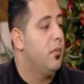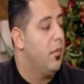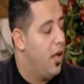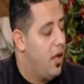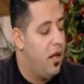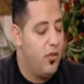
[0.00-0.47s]

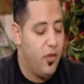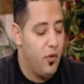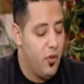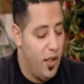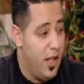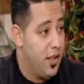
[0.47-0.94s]
ما هي
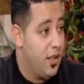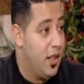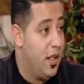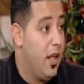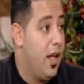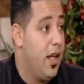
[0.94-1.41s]
الاطفال كلها
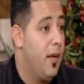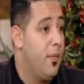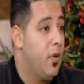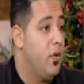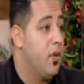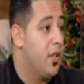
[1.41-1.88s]
كده لا مم. هي
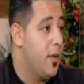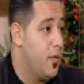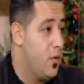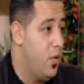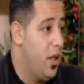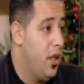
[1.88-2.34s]
بتاخد
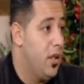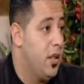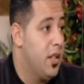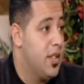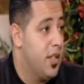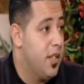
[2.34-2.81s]
كبسوله
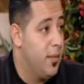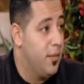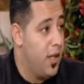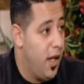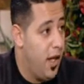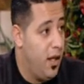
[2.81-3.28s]
للسن
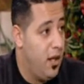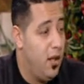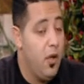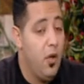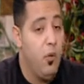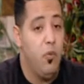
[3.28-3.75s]
بتاعها
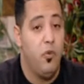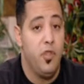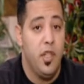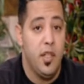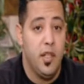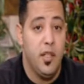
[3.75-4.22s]

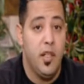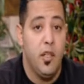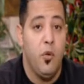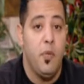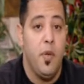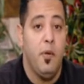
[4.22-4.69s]
مفيده
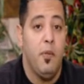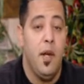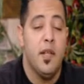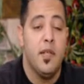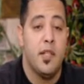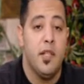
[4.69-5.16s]
جدا وبتعمل
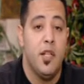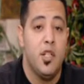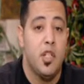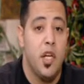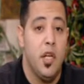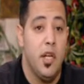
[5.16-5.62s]
معايا انسداد
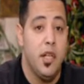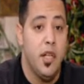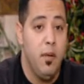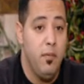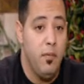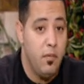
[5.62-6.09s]
الشهيه
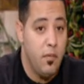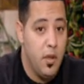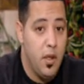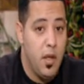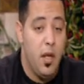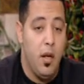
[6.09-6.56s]
تام
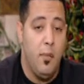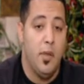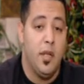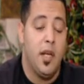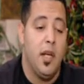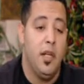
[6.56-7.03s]

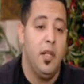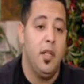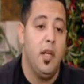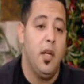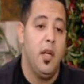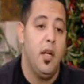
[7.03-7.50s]

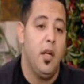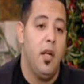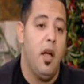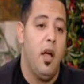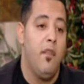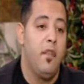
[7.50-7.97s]
بتخليني
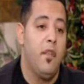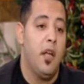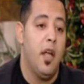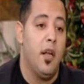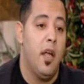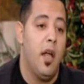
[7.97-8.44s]
افرق
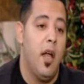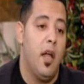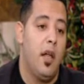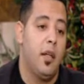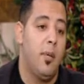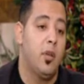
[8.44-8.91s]
يعني
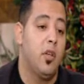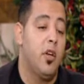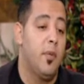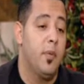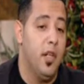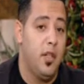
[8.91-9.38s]
هتبقى
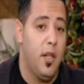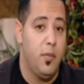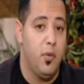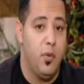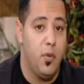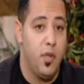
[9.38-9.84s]
الطاقه بتاعتها
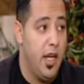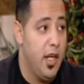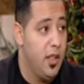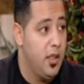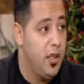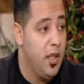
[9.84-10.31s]
بتخرج
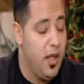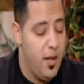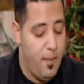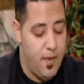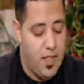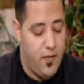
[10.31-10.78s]
عادي
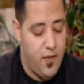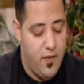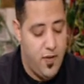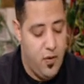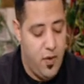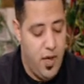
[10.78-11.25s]
بس في
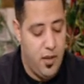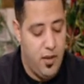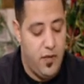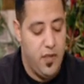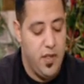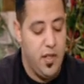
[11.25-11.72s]
نفس
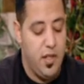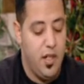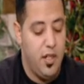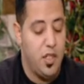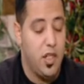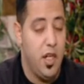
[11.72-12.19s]
الوقت في
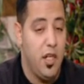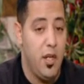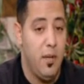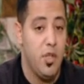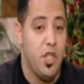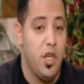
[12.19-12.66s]
انسداد
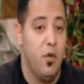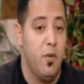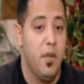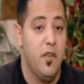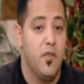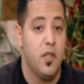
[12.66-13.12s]
للشهيه مش هاكل
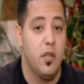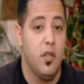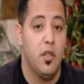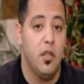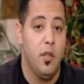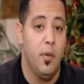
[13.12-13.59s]
بنفس
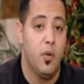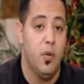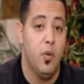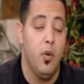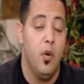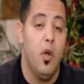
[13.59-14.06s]
القدر اللي
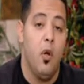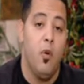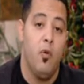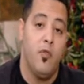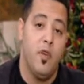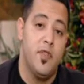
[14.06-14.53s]
باكله
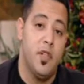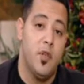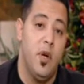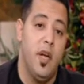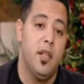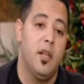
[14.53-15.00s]
وفي نفس
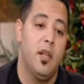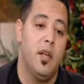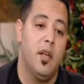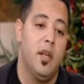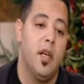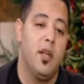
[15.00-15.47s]
الوقت
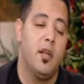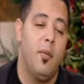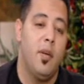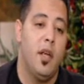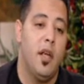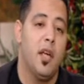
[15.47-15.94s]
آه،
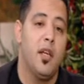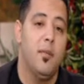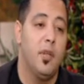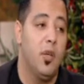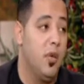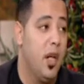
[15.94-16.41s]
طبعا هي
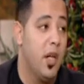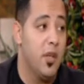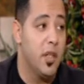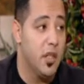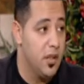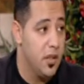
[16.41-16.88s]
اكيد بتاكل
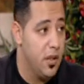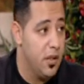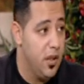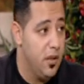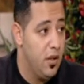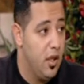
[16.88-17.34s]
حلويات كتير
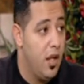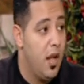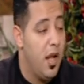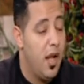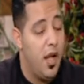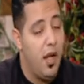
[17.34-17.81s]
جدا
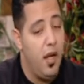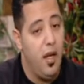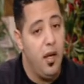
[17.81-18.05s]
آه،